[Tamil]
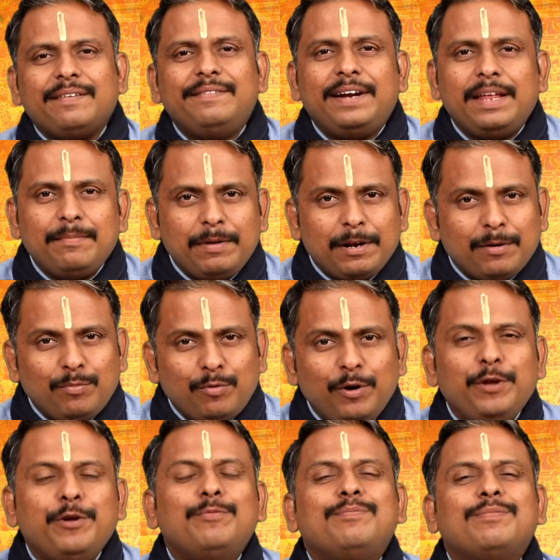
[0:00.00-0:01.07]
விடைபெற
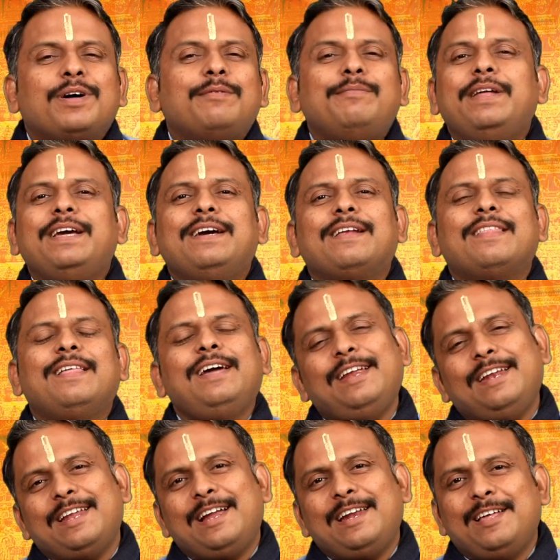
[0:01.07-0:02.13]
முடியும் அப்படிங்கிறத
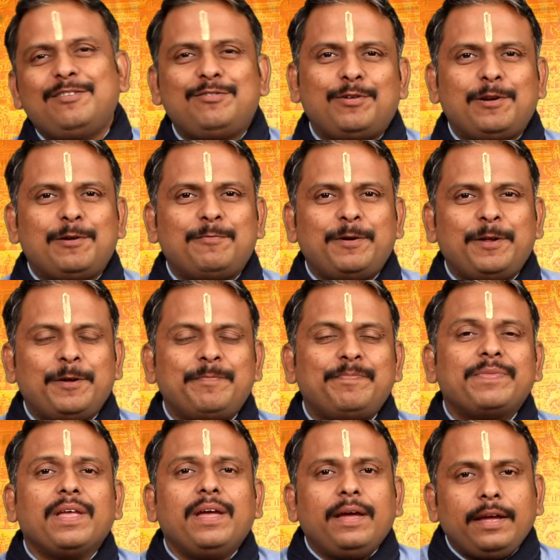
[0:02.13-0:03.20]
என்னால் சொல்ல முடியும்
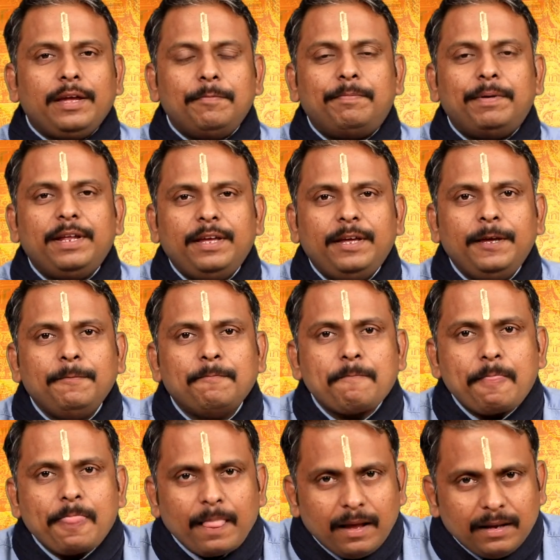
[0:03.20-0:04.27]
இப்படி
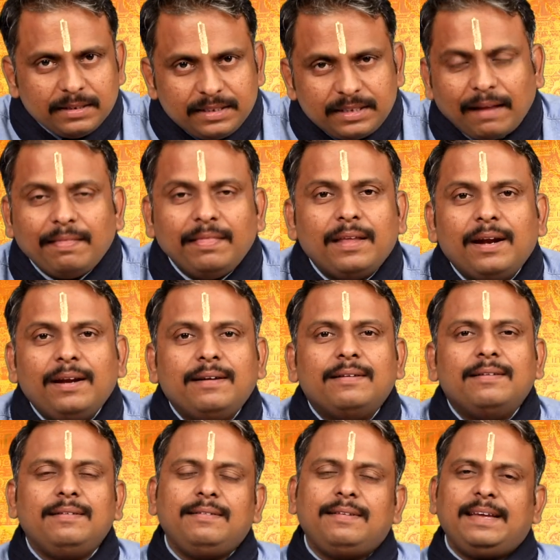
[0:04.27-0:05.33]
சந்திரன்
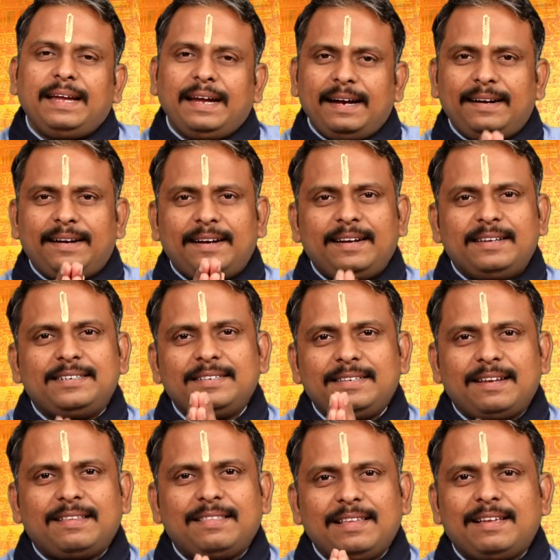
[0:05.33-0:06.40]
கேட்ட
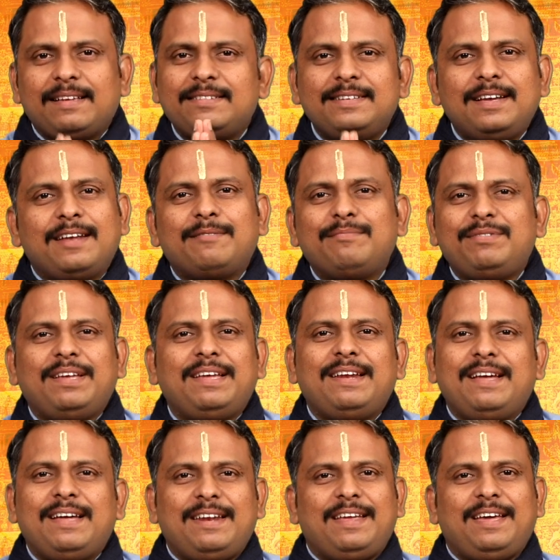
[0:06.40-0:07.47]
நட்சத்திரத்தில் சஞ்சாரம்
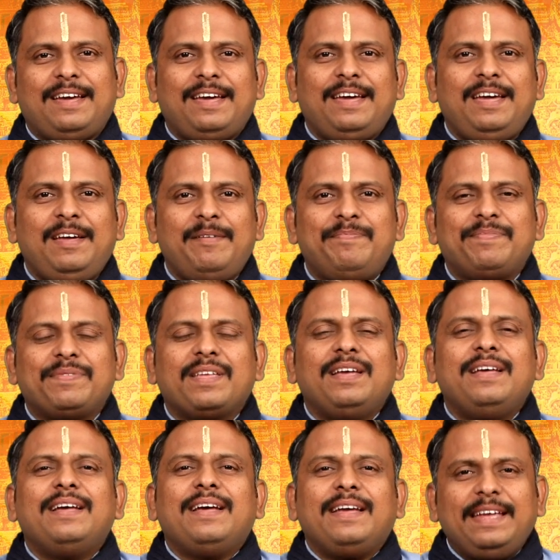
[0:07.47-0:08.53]
செய்கிறாரே
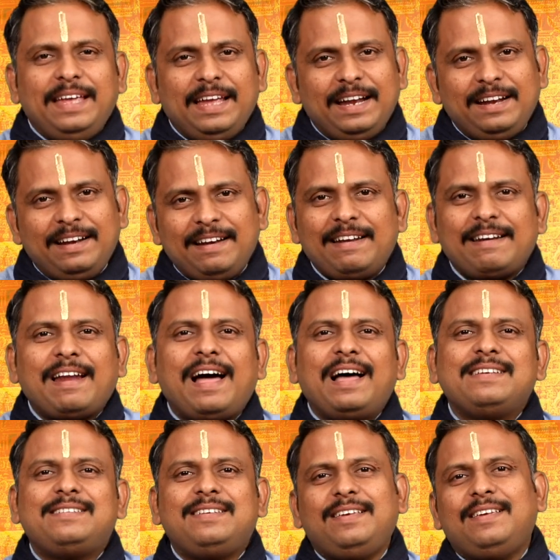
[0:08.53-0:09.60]
என்
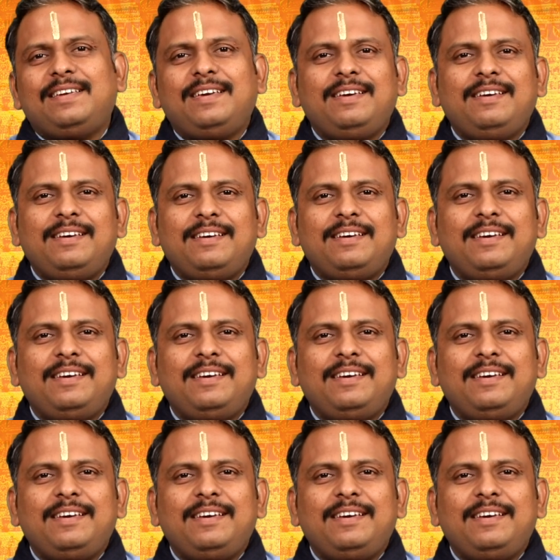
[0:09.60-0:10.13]
ராசிக்கு